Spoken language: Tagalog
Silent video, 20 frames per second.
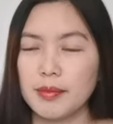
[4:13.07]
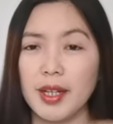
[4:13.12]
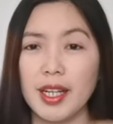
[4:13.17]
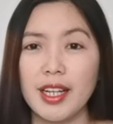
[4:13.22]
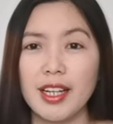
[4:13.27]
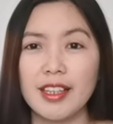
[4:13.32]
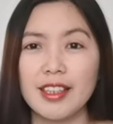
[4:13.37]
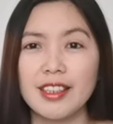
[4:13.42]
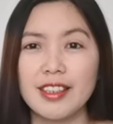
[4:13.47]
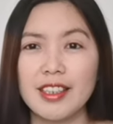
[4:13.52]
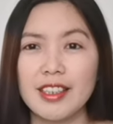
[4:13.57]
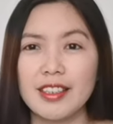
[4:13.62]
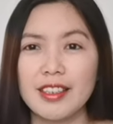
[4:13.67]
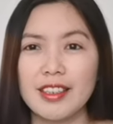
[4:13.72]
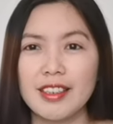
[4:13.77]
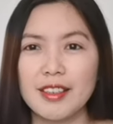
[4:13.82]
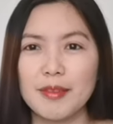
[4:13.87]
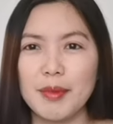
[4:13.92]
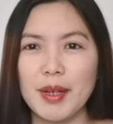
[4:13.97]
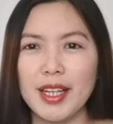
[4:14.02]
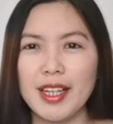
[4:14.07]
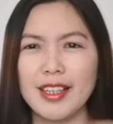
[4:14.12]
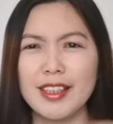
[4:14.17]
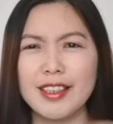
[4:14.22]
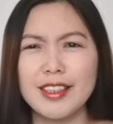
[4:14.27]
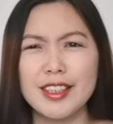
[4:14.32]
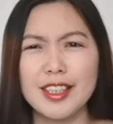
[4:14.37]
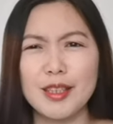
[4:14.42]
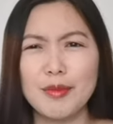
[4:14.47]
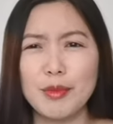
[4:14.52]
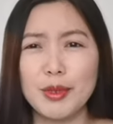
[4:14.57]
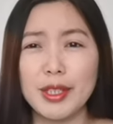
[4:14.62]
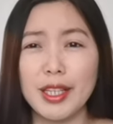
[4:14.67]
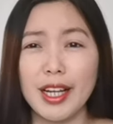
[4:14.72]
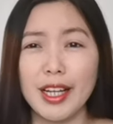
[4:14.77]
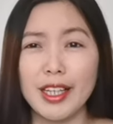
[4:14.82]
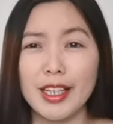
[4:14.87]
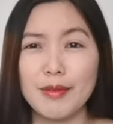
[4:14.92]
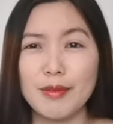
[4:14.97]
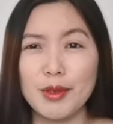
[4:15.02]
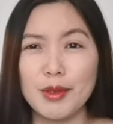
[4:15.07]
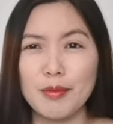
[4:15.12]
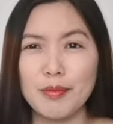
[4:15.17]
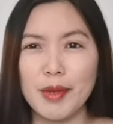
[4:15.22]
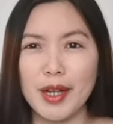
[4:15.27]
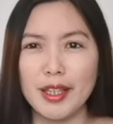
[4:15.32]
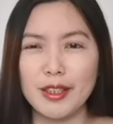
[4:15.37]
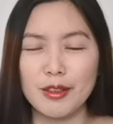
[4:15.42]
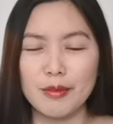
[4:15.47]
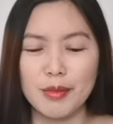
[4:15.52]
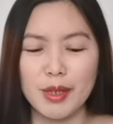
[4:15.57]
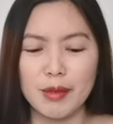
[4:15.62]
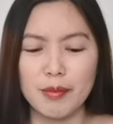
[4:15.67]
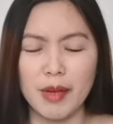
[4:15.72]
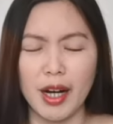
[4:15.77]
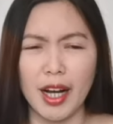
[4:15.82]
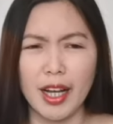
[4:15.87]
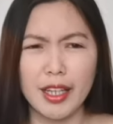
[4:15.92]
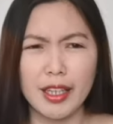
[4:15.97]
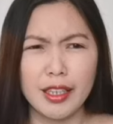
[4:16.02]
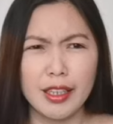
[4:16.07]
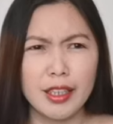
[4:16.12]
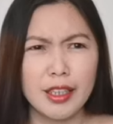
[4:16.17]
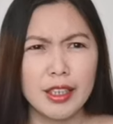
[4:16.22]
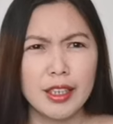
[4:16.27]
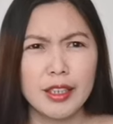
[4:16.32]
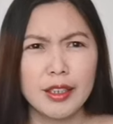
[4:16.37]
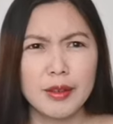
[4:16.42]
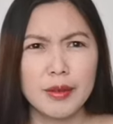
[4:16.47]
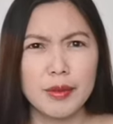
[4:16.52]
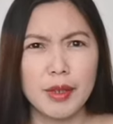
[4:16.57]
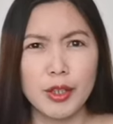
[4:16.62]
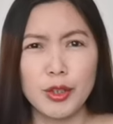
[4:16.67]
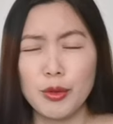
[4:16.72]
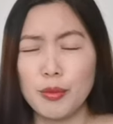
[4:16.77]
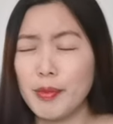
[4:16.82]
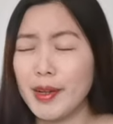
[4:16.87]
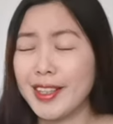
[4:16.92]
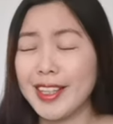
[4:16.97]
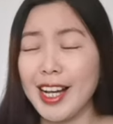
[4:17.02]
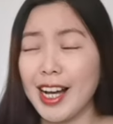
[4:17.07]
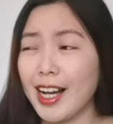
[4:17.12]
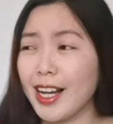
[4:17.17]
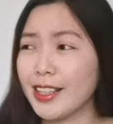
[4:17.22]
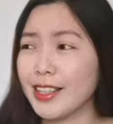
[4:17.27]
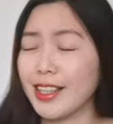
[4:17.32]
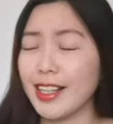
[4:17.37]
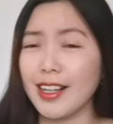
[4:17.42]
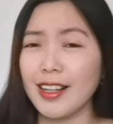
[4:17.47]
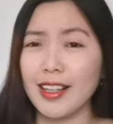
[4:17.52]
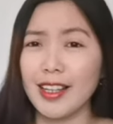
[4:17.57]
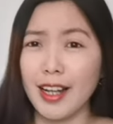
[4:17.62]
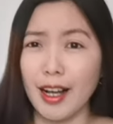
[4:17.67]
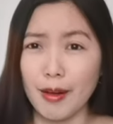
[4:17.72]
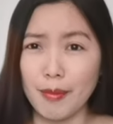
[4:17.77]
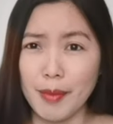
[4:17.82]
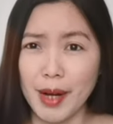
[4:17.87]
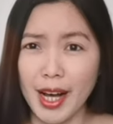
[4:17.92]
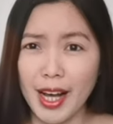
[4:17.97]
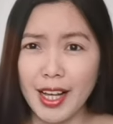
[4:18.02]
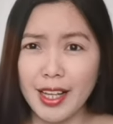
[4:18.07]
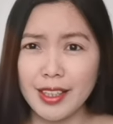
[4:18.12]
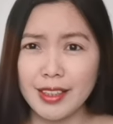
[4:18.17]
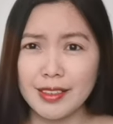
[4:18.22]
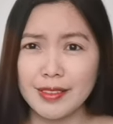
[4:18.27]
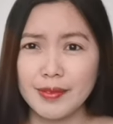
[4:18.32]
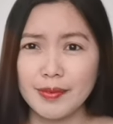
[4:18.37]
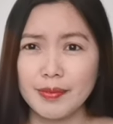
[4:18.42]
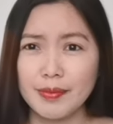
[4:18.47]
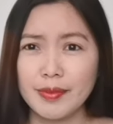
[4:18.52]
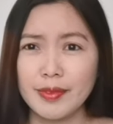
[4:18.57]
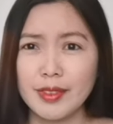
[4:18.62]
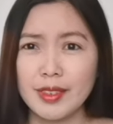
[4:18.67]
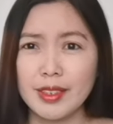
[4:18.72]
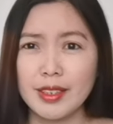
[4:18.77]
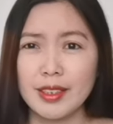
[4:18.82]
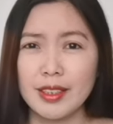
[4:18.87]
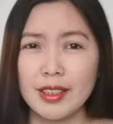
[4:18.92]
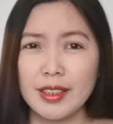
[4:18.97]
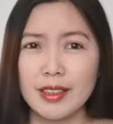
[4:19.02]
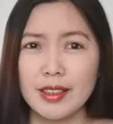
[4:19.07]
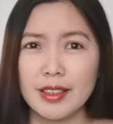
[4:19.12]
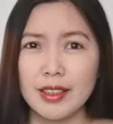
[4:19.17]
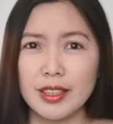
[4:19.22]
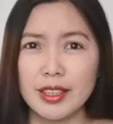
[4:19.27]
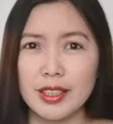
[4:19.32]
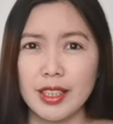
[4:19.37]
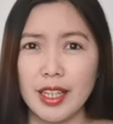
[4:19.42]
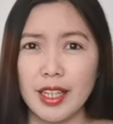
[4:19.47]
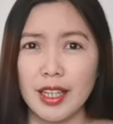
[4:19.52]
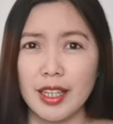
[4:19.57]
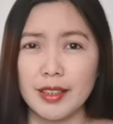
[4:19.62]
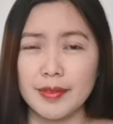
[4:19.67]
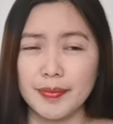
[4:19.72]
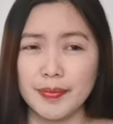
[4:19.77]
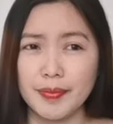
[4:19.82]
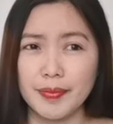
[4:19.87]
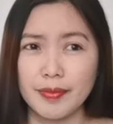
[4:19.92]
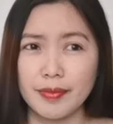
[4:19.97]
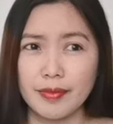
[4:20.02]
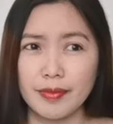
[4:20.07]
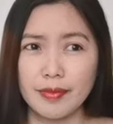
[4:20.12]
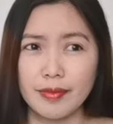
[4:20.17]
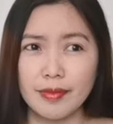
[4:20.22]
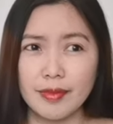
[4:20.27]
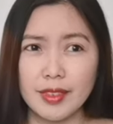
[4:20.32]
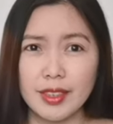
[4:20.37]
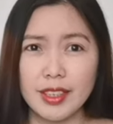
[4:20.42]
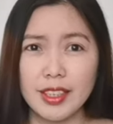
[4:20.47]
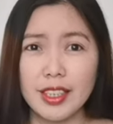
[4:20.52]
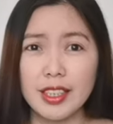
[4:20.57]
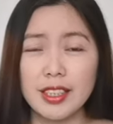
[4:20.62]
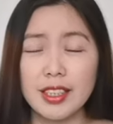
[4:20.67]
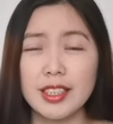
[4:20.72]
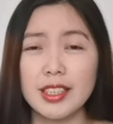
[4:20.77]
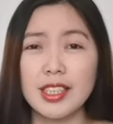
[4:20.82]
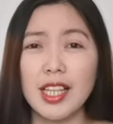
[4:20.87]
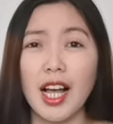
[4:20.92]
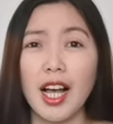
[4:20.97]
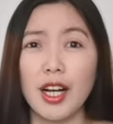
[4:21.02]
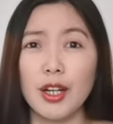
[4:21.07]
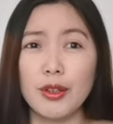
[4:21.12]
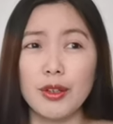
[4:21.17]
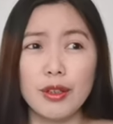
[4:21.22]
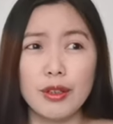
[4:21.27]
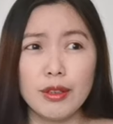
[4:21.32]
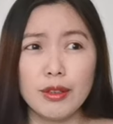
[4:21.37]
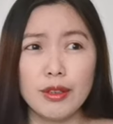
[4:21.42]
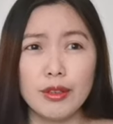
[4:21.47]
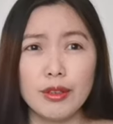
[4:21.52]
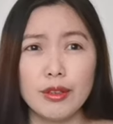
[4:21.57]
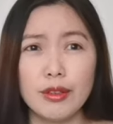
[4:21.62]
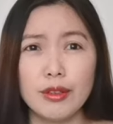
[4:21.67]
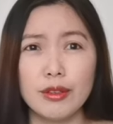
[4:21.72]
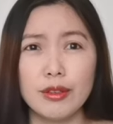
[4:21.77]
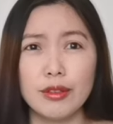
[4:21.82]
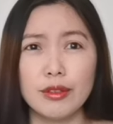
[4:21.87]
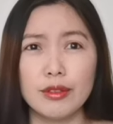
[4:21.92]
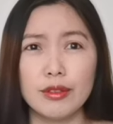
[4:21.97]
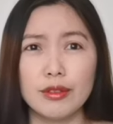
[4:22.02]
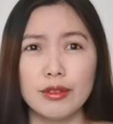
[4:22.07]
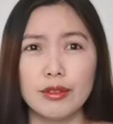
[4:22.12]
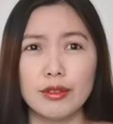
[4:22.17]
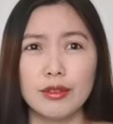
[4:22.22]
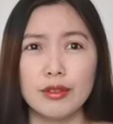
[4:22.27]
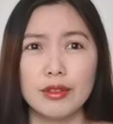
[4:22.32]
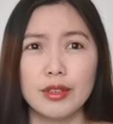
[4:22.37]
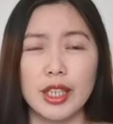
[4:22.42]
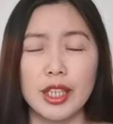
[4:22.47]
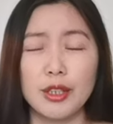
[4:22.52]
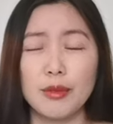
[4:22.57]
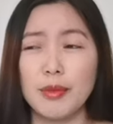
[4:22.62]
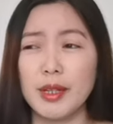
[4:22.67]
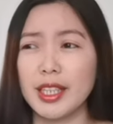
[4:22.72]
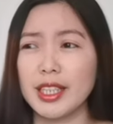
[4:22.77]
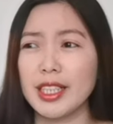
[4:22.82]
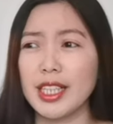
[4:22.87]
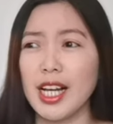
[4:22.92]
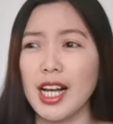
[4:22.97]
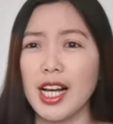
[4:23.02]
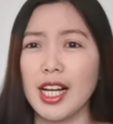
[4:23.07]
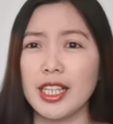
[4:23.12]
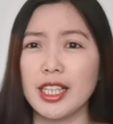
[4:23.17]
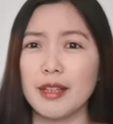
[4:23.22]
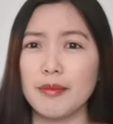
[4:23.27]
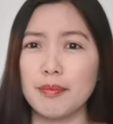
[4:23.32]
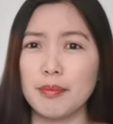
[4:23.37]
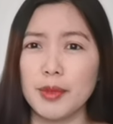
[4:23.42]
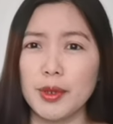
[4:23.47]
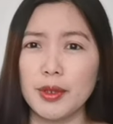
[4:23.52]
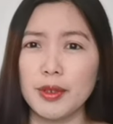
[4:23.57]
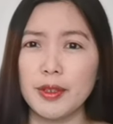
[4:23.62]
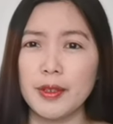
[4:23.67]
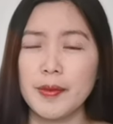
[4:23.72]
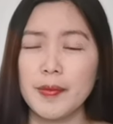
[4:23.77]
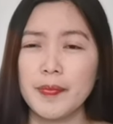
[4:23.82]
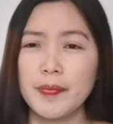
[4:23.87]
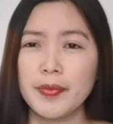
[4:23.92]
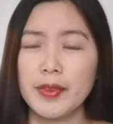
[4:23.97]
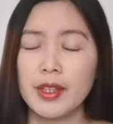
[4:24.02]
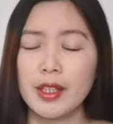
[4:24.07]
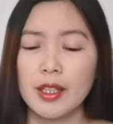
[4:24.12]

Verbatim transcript: parang, parang hindi mo na alam kung paano magmahal. Ano ba, na-attract ka lang ba? Sa sa isang tao o ano bang hinahanap mo?